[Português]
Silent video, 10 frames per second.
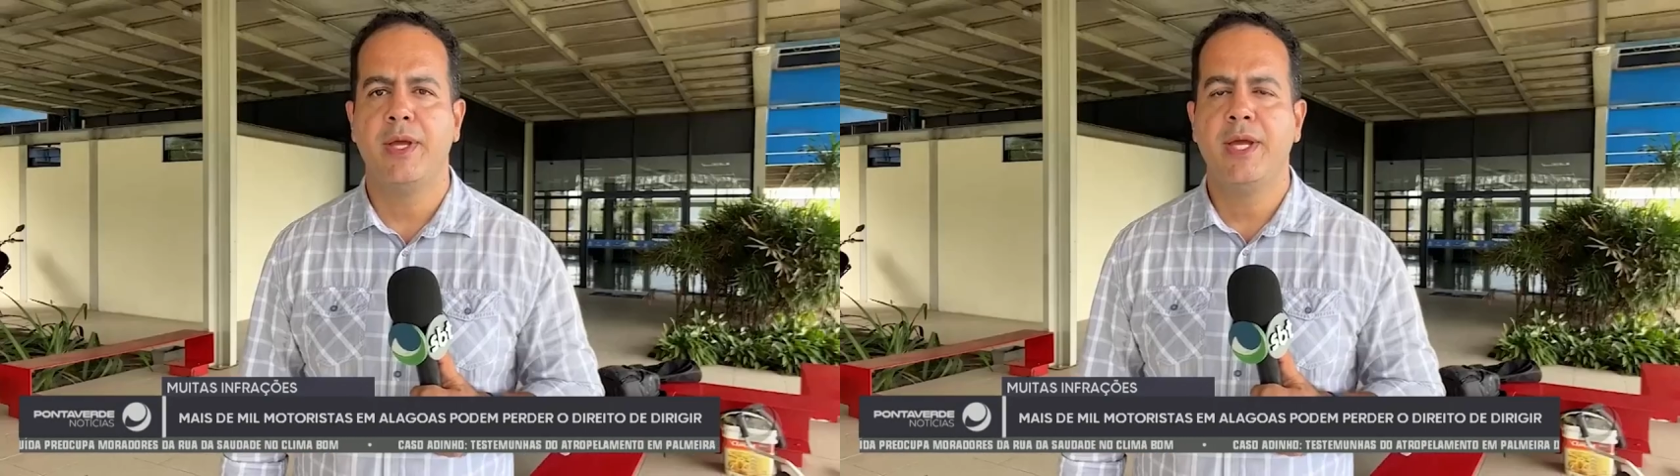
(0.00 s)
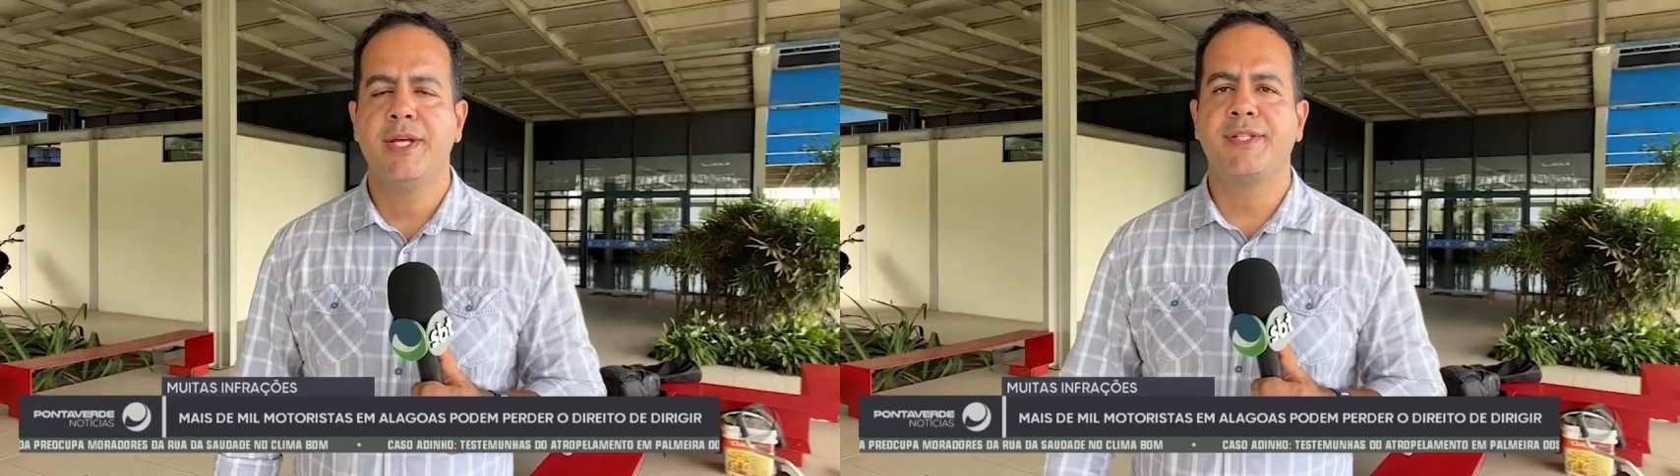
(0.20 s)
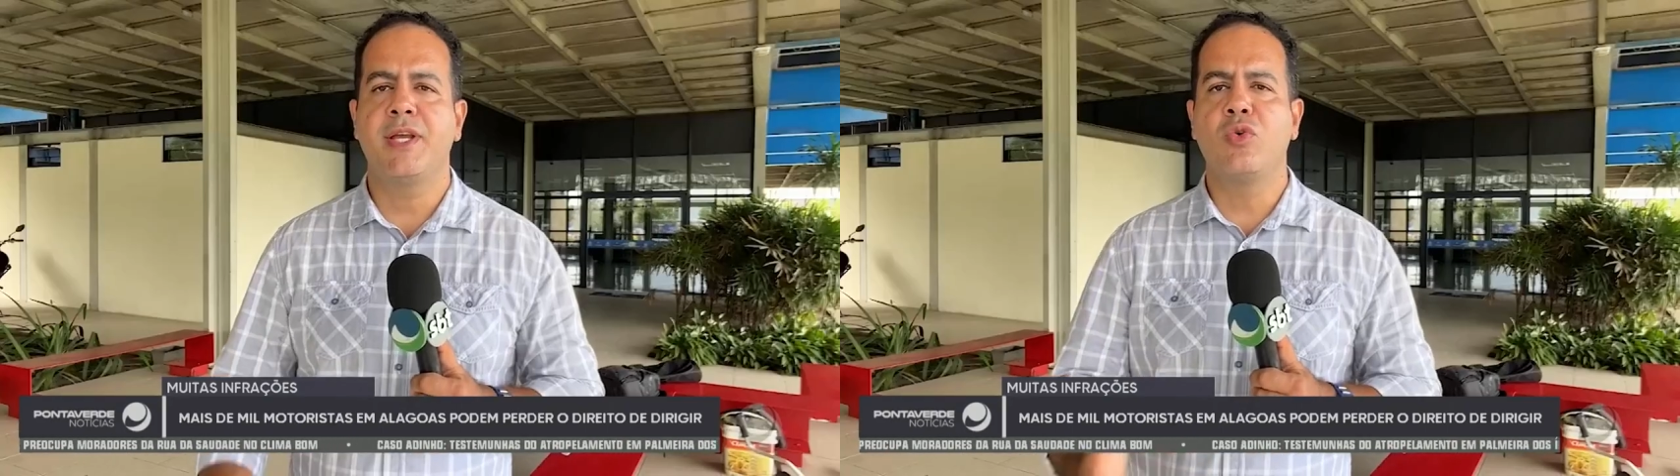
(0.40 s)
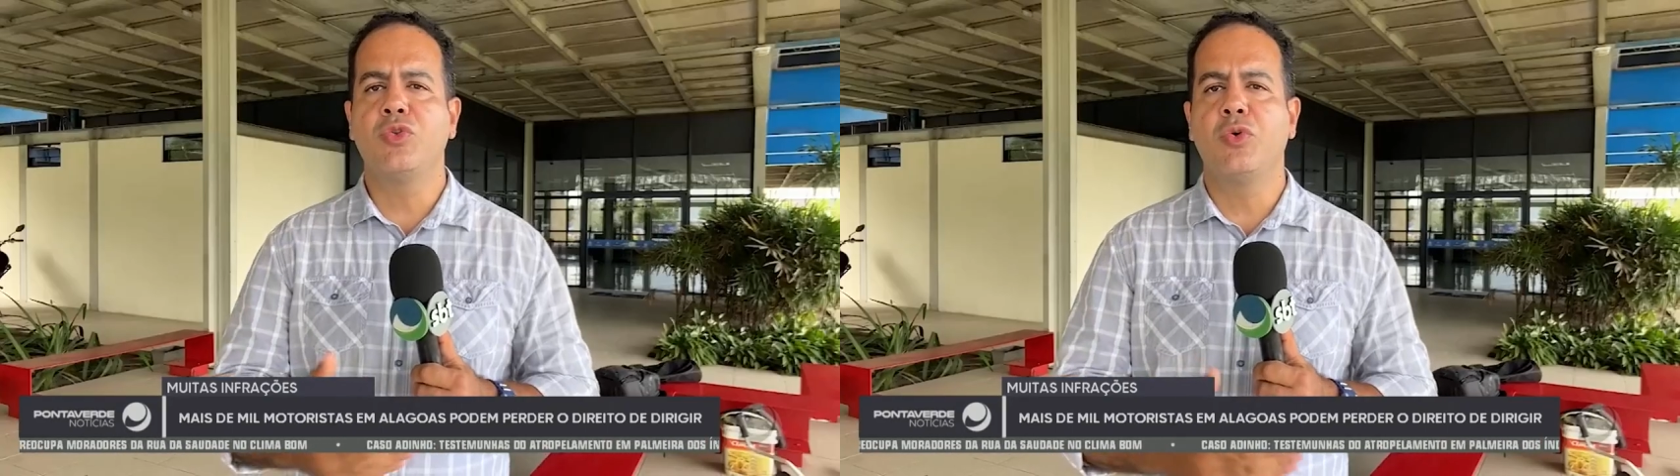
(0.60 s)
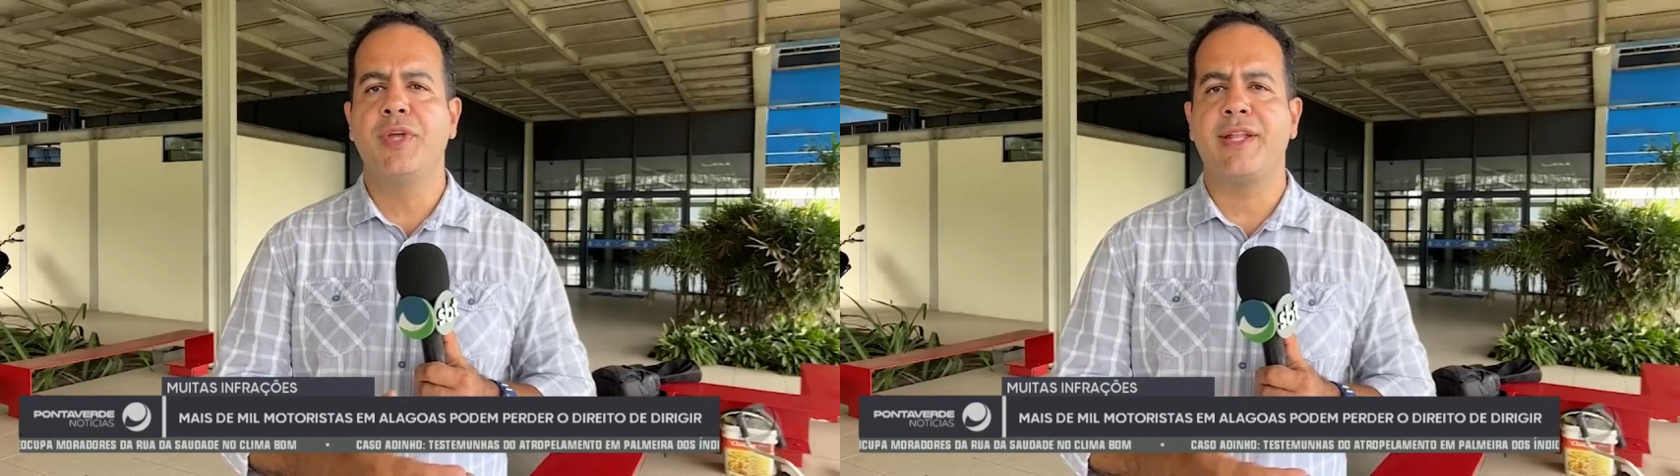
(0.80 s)

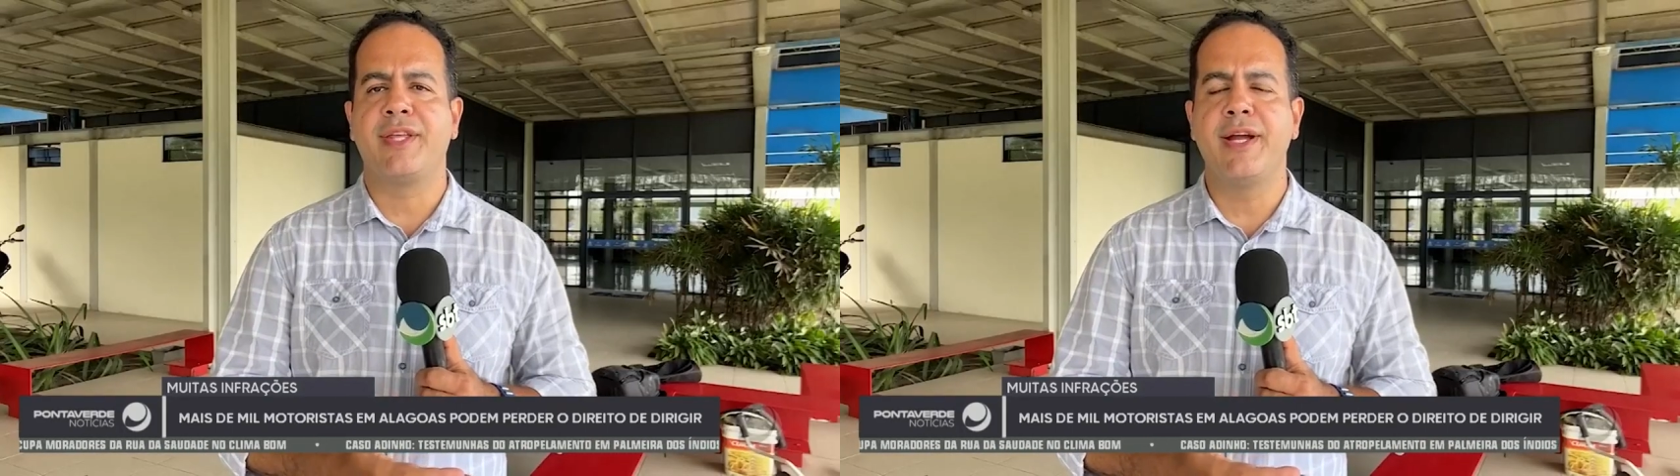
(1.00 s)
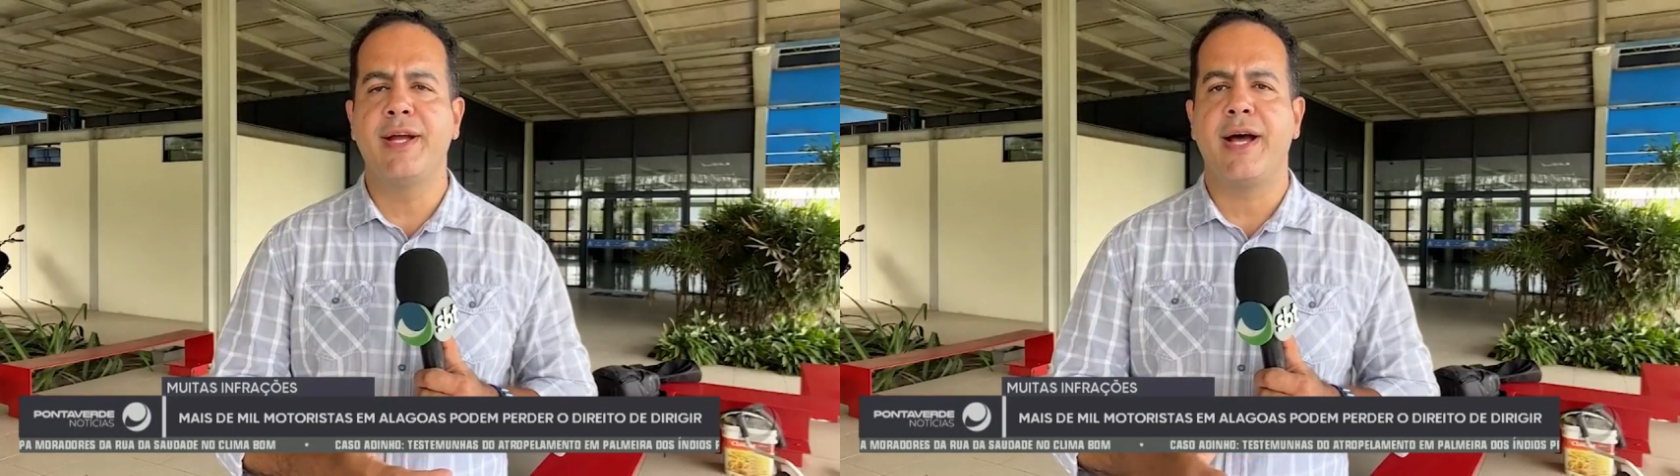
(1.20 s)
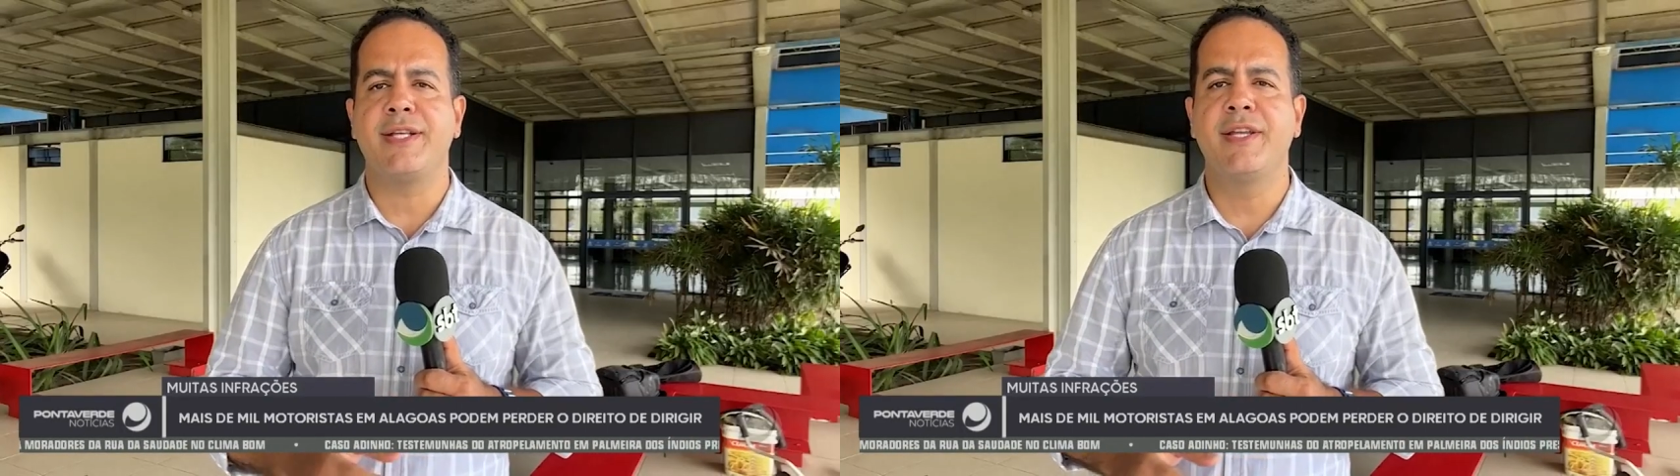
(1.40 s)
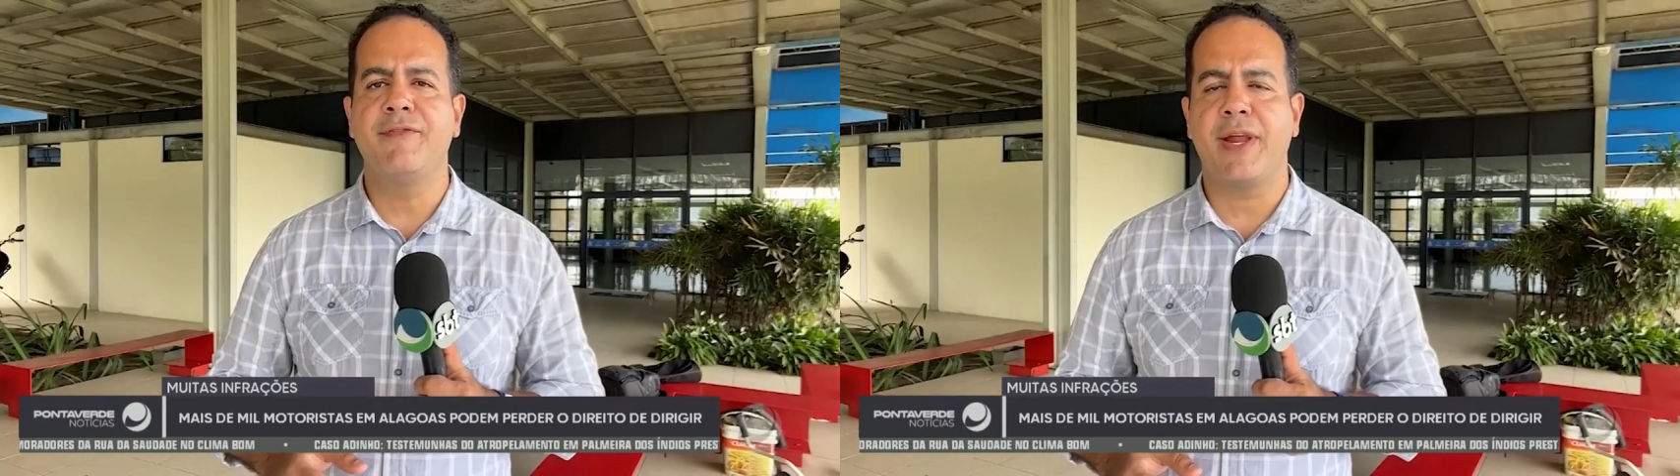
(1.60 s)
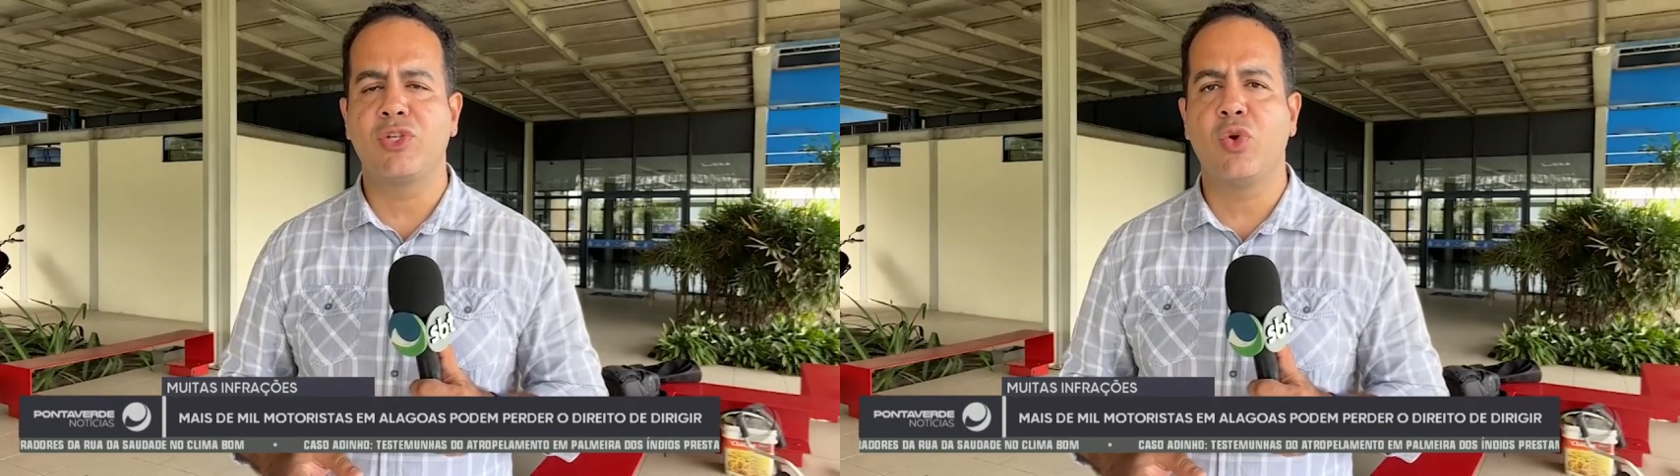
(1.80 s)
Segundo o Detran, as
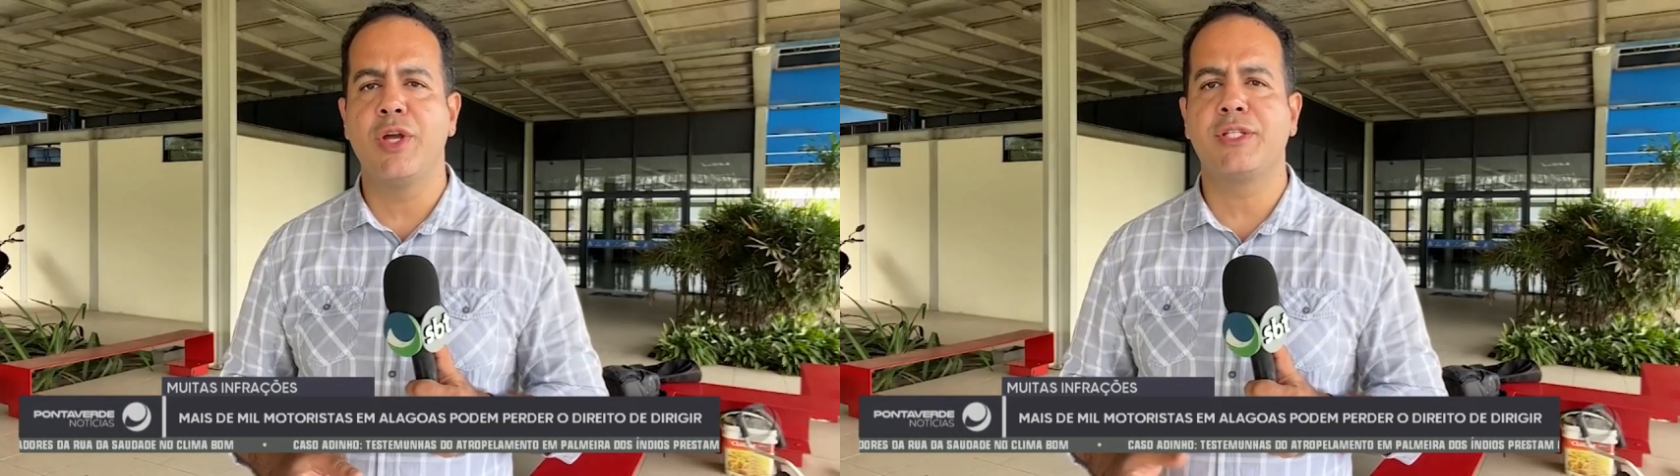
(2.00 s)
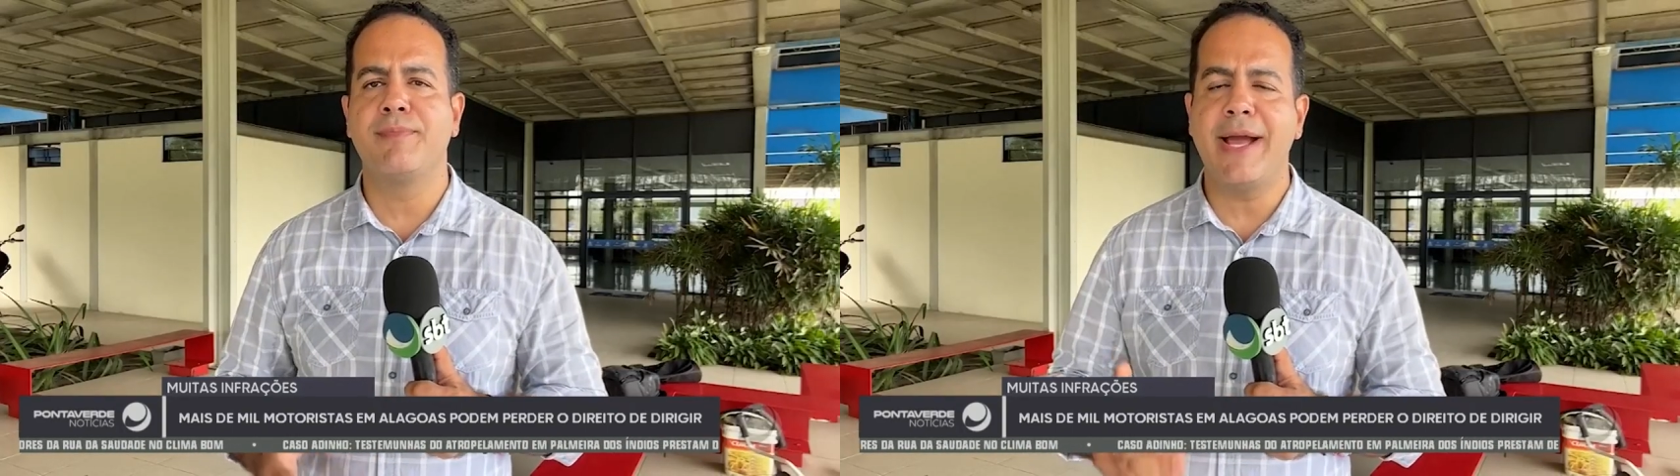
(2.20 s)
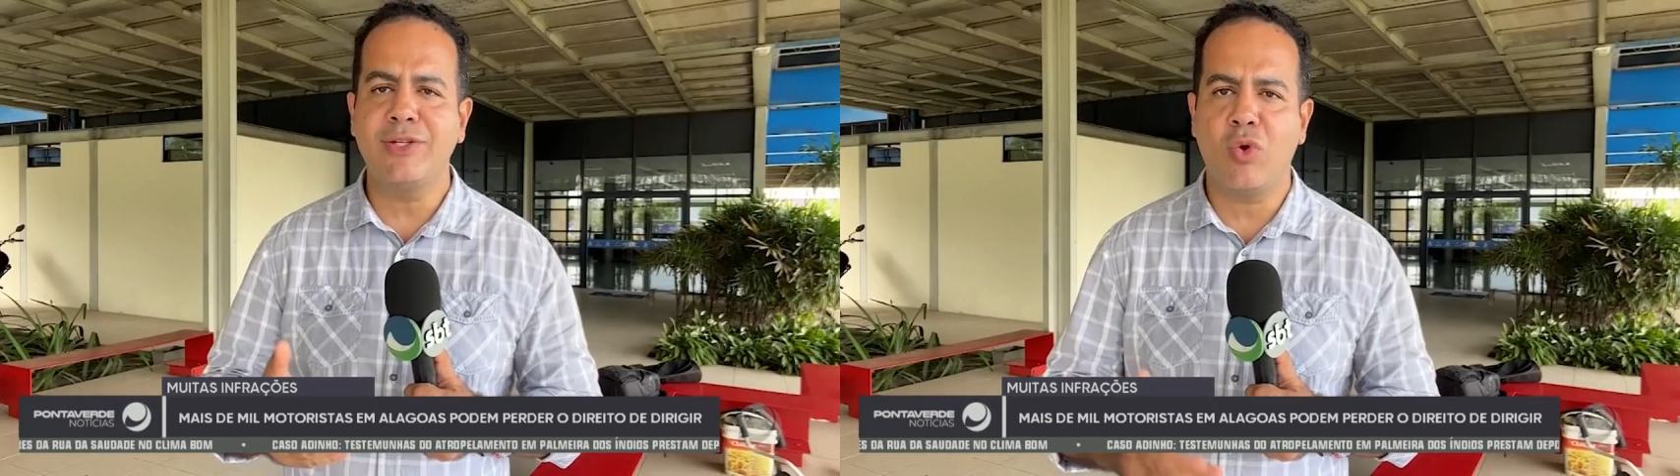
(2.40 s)
infrações mais